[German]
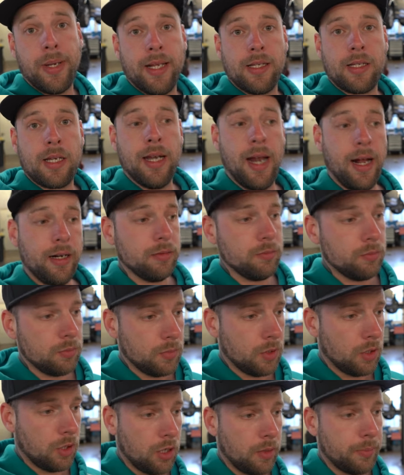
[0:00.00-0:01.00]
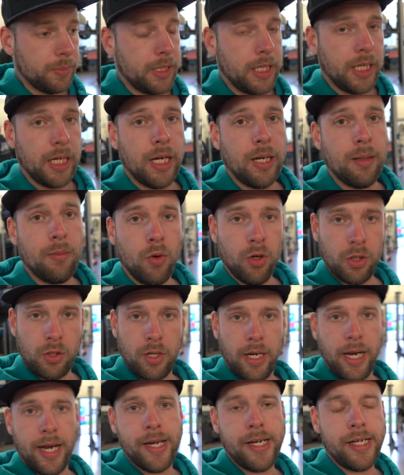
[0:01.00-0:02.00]
PS knacken, ob der
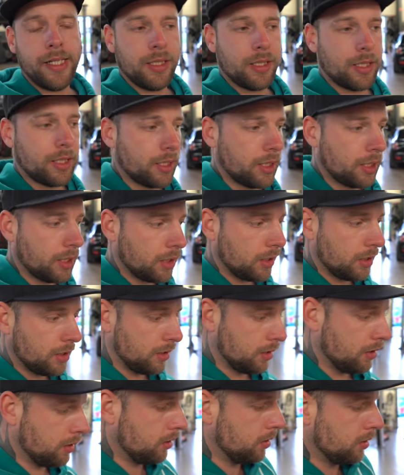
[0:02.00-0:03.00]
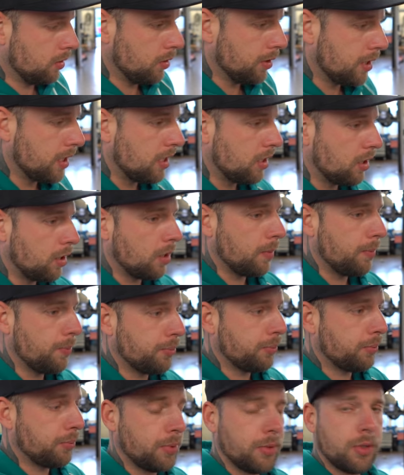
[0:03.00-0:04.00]
Motor hält äh, oder ob
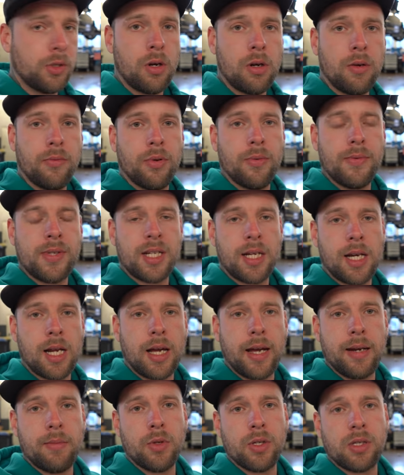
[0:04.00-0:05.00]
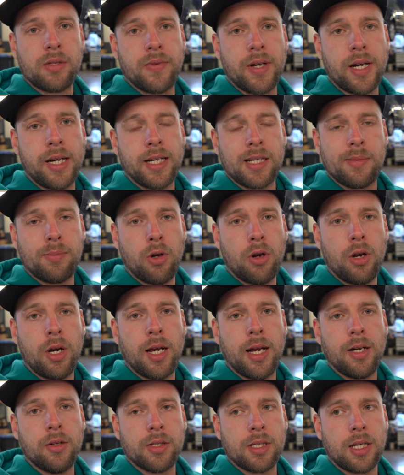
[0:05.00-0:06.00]
doch ein 15er rein muss, weil das
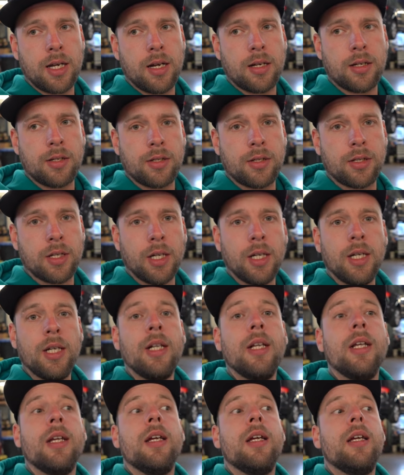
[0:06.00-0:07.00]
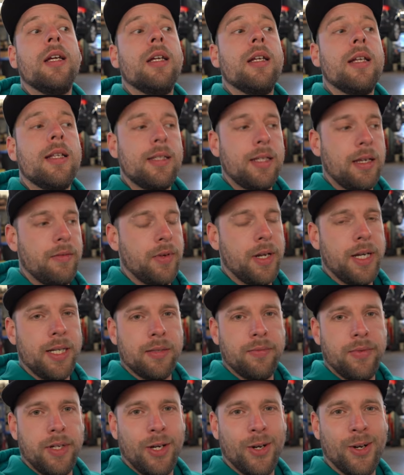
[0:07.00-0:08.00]
Pleuel Hallo sagt, sehen wir in
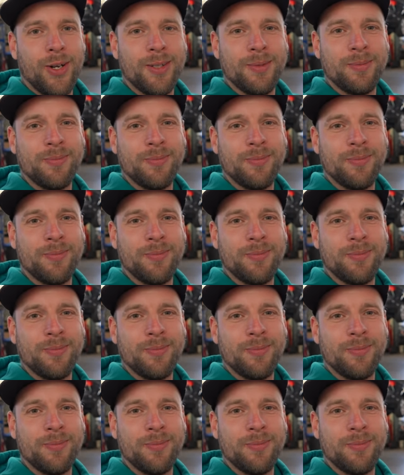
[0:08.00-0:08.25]
diesem Video.